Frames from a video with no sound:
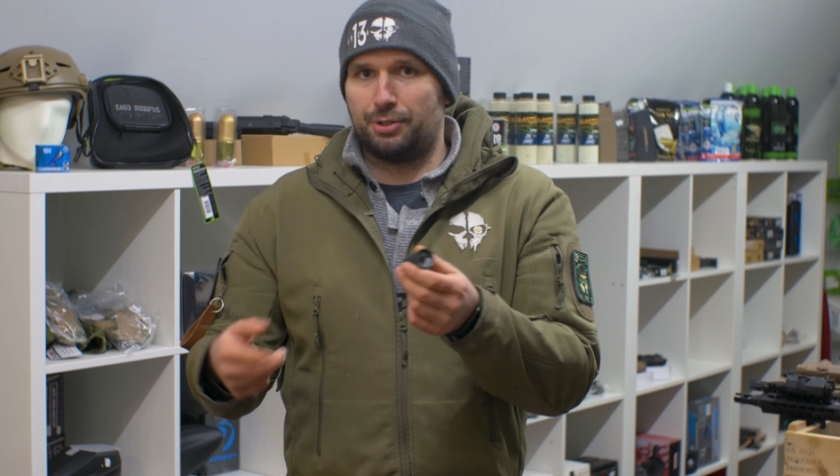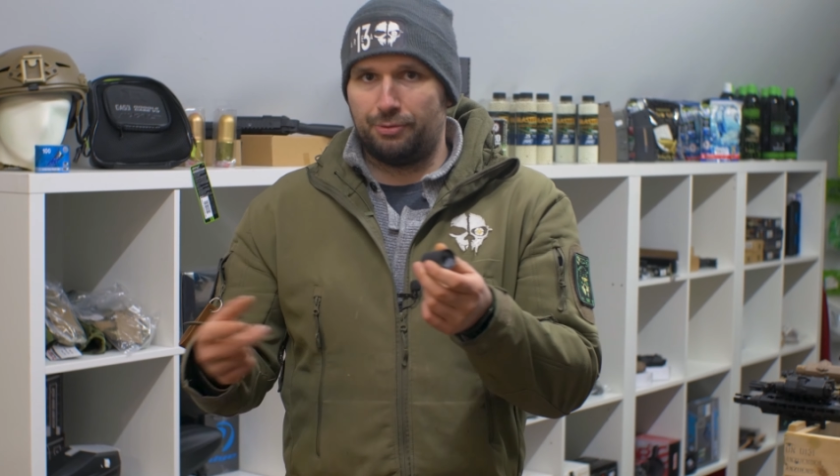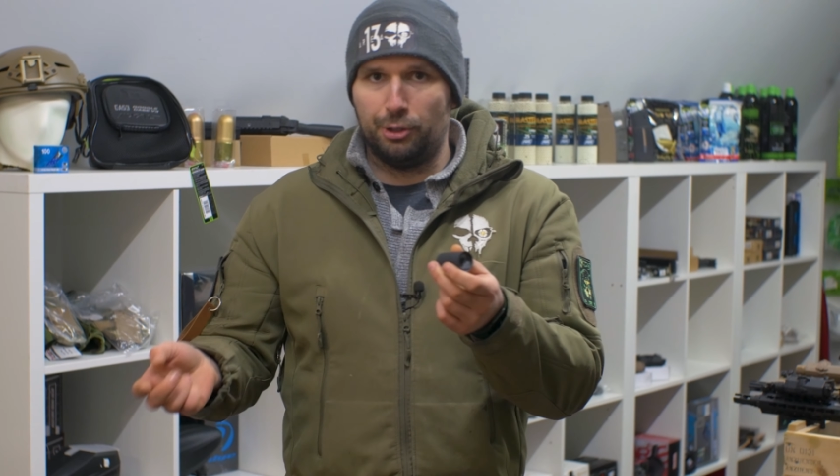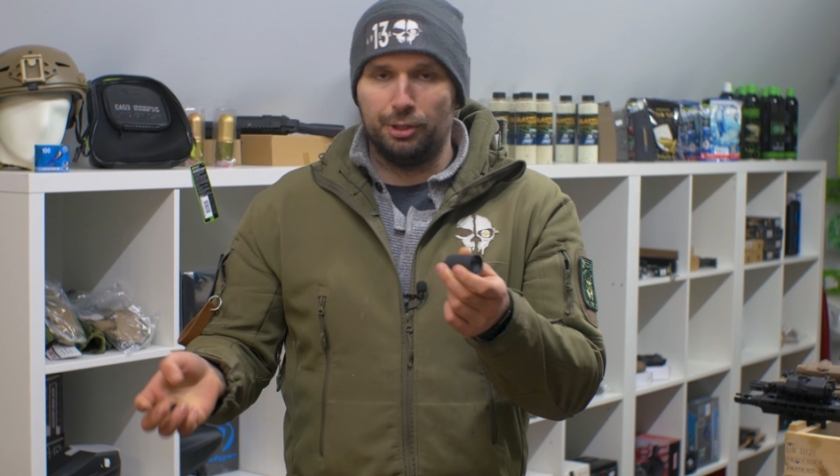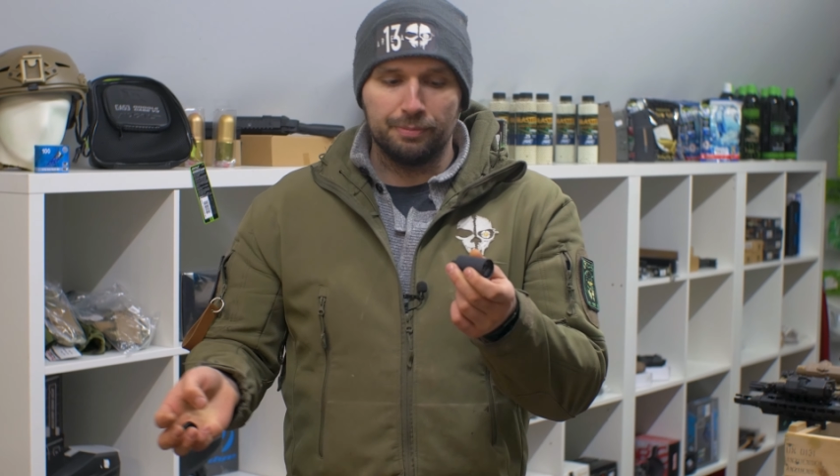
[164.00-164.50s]
ist er
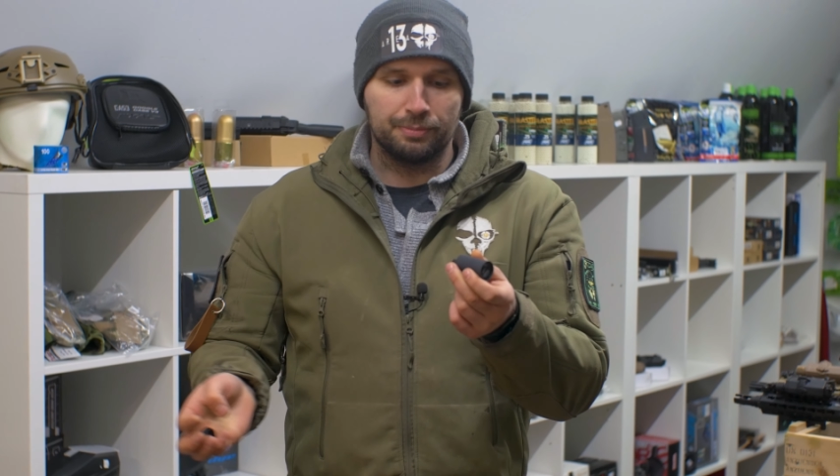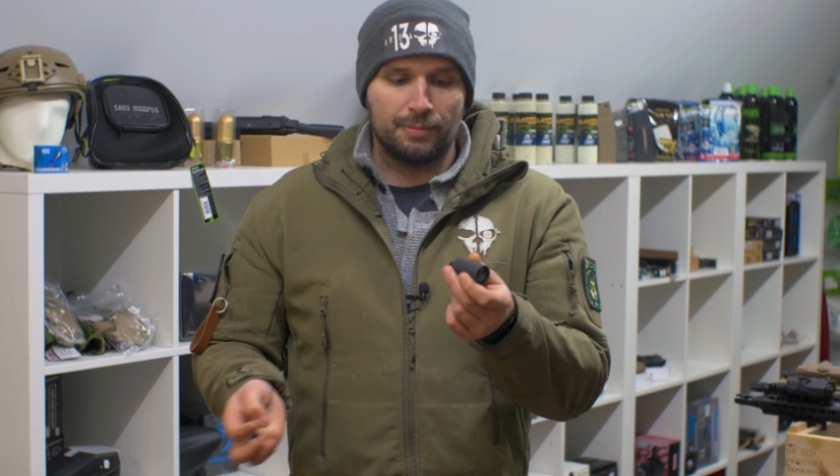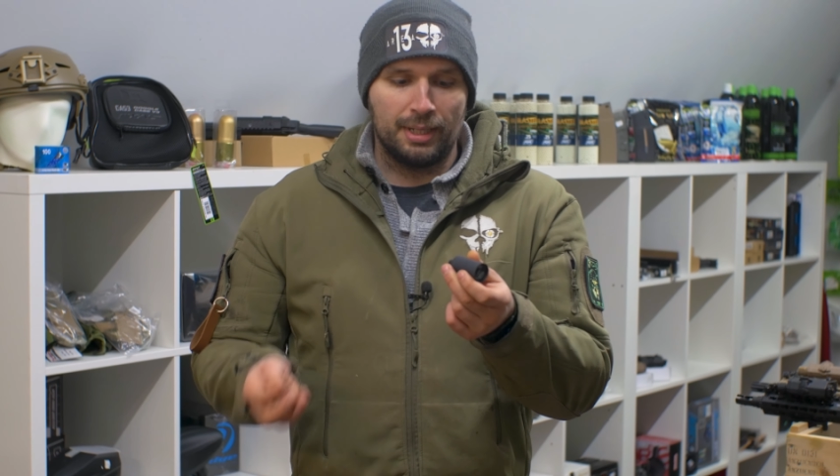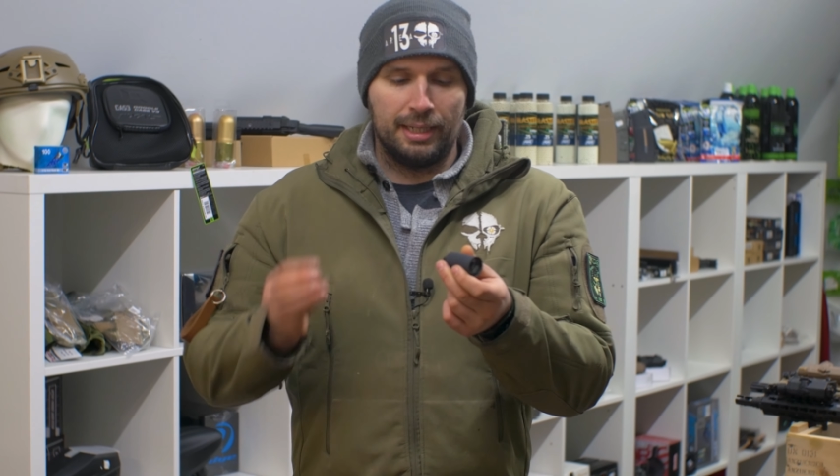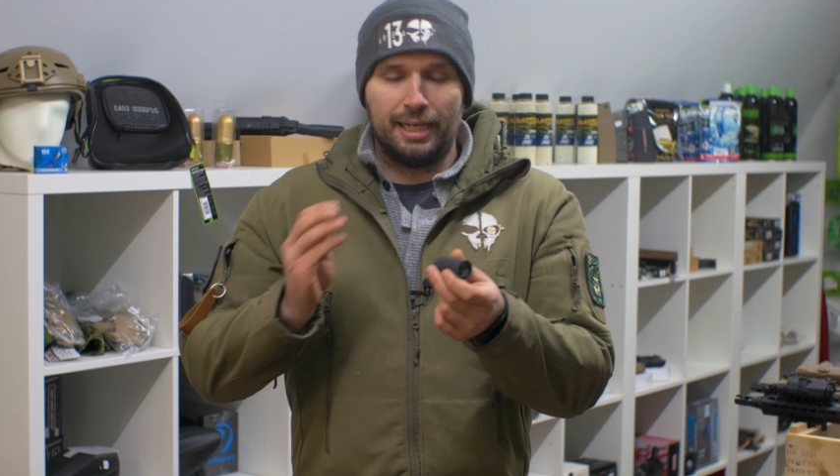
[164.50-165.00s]
voll.
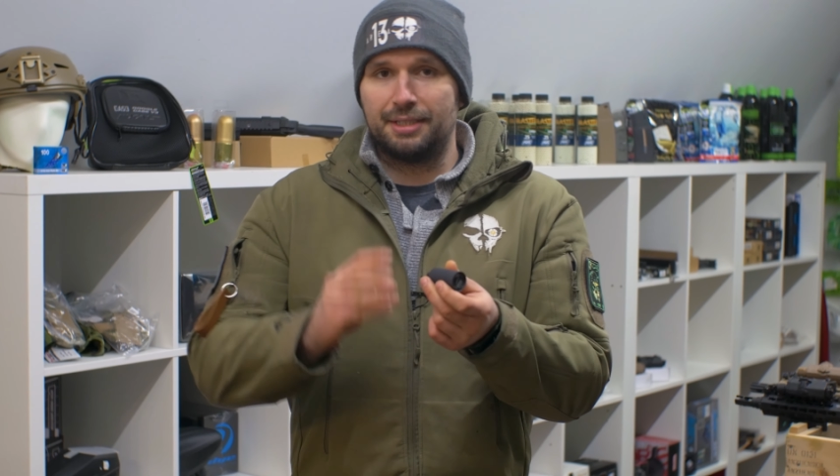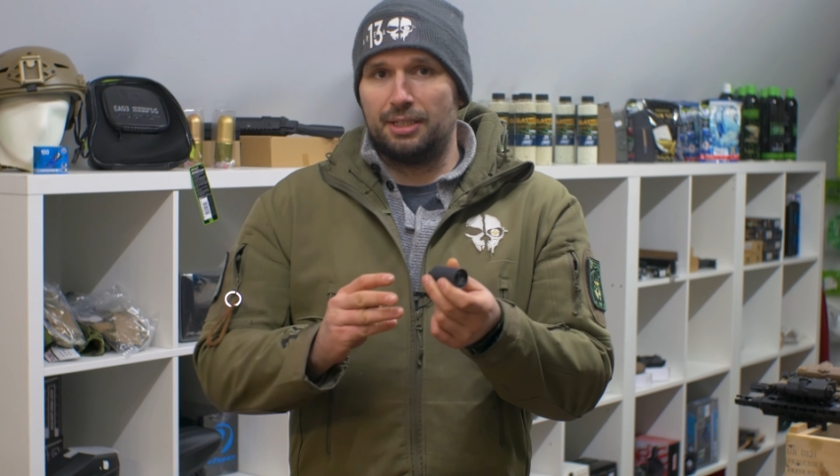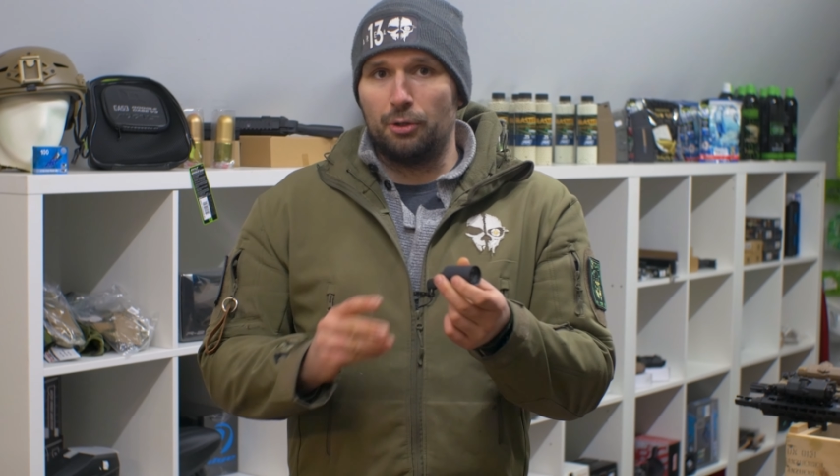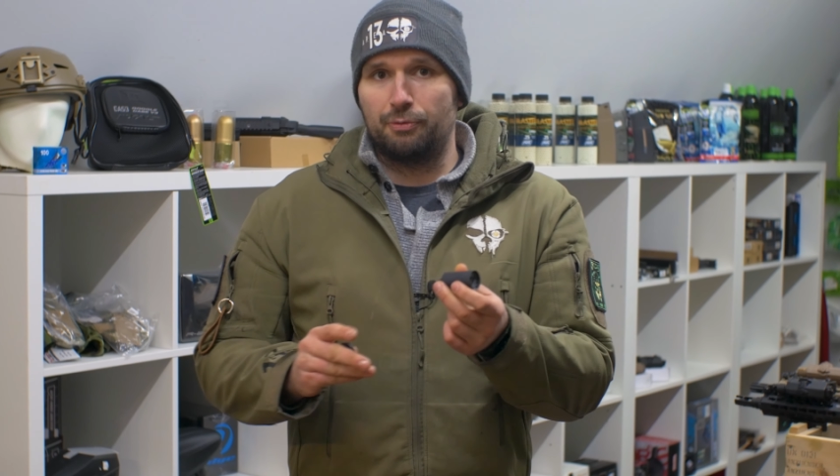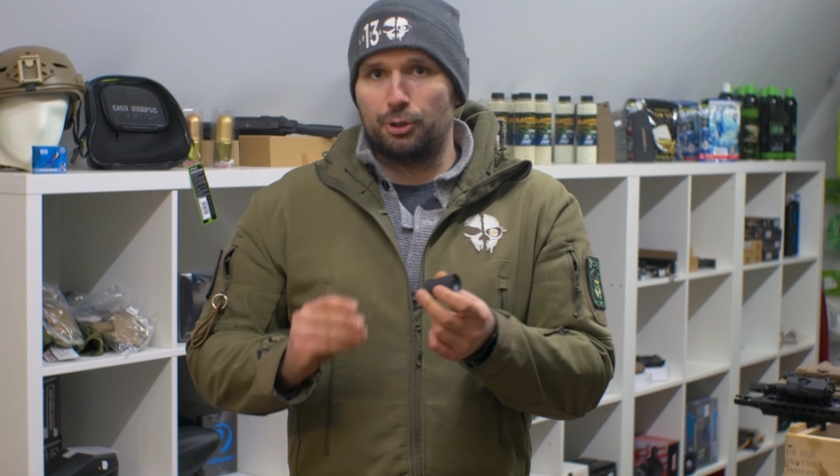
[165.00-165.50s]
Hält dann
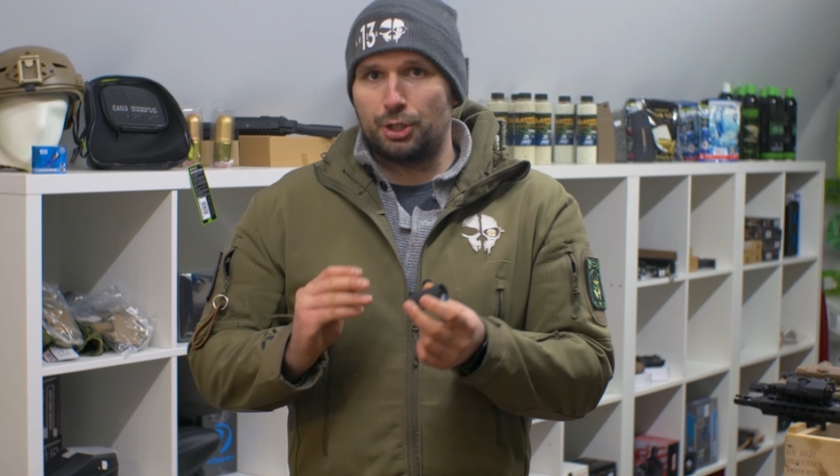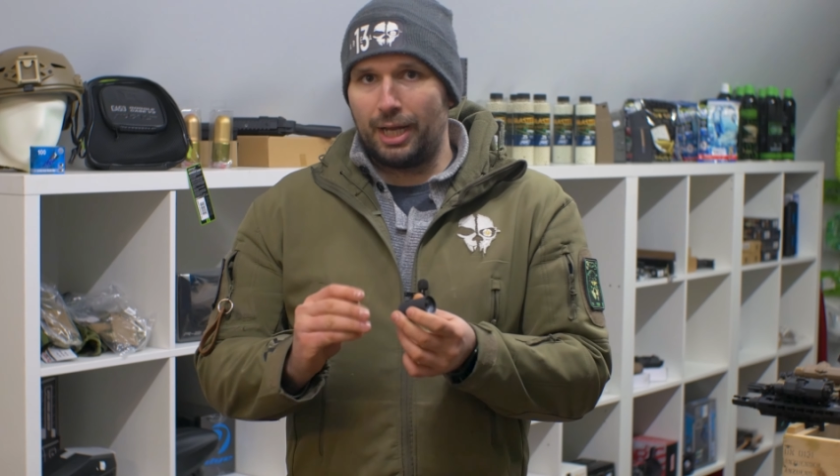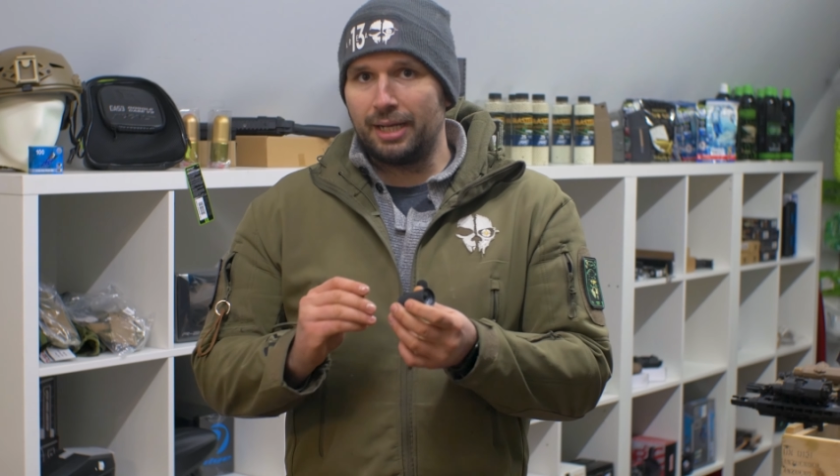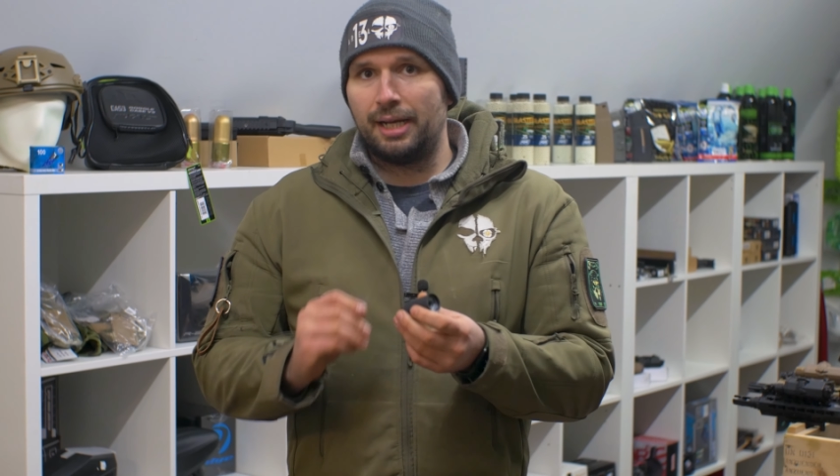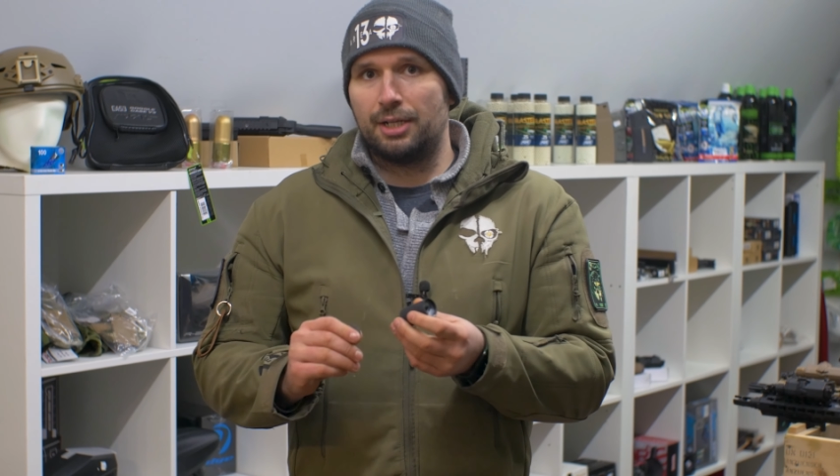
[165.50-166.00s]
auch wirklich lange,